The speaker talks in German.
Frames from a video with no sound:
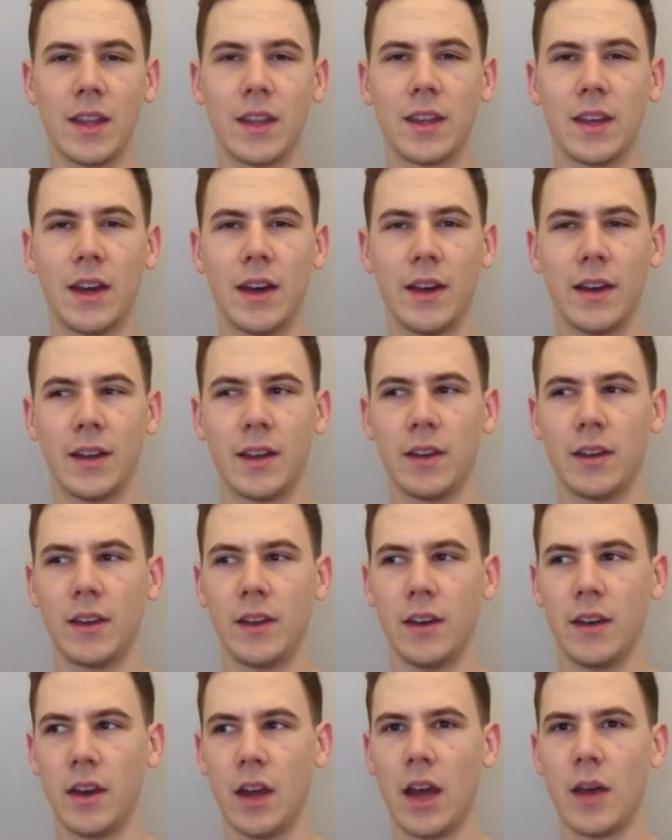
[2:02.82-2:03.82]
ich einen
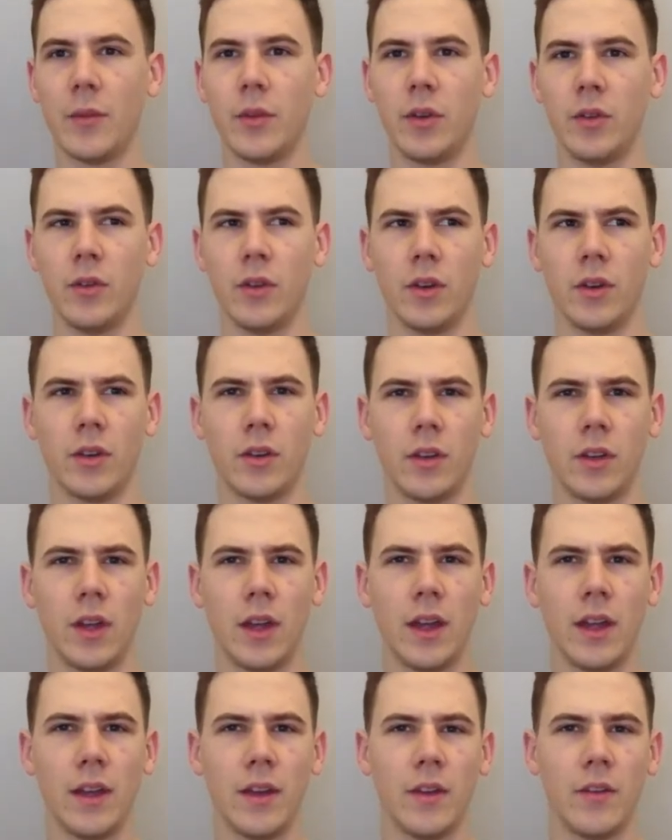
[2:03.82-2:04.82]
Namen höre
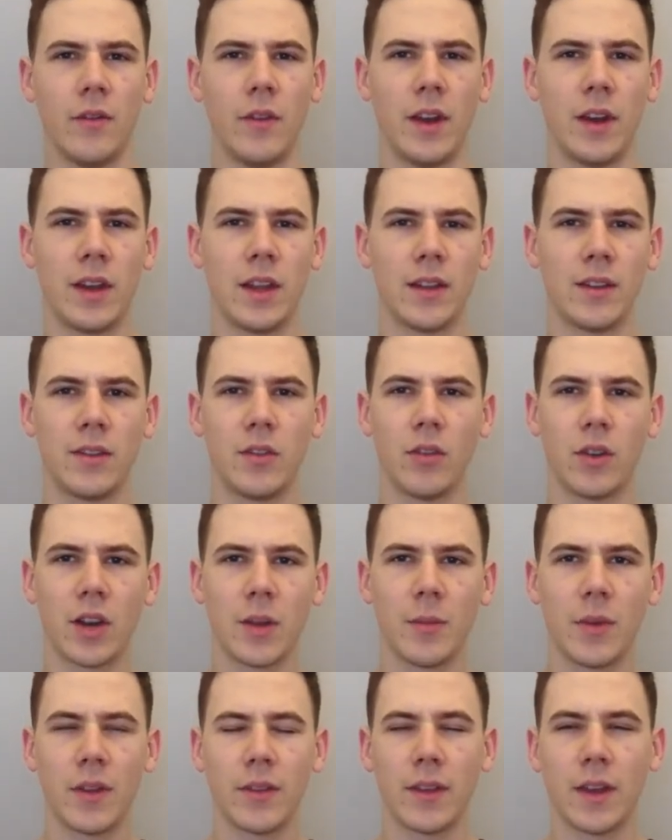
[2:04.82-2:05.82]
wenn jetzt
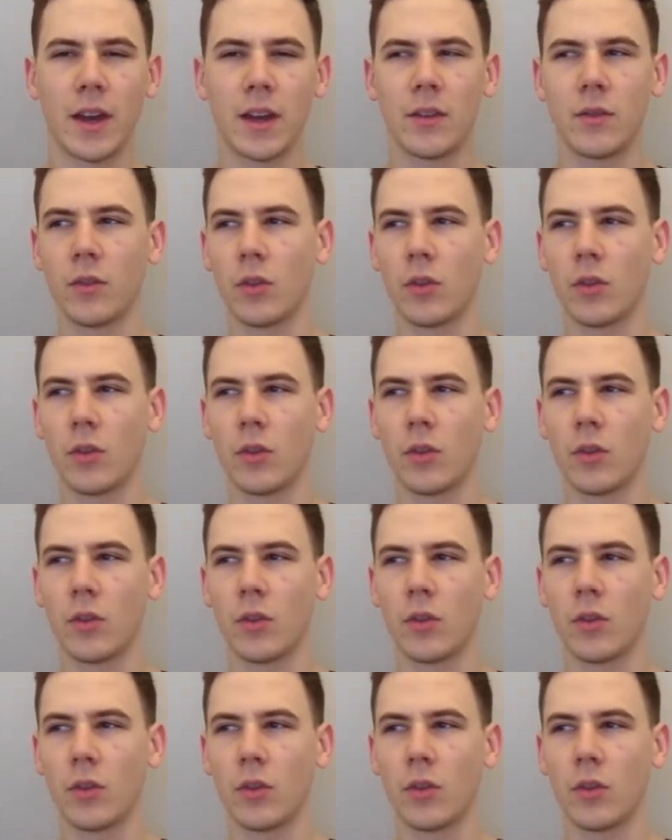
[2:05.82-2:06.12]
irgendjemand sagt,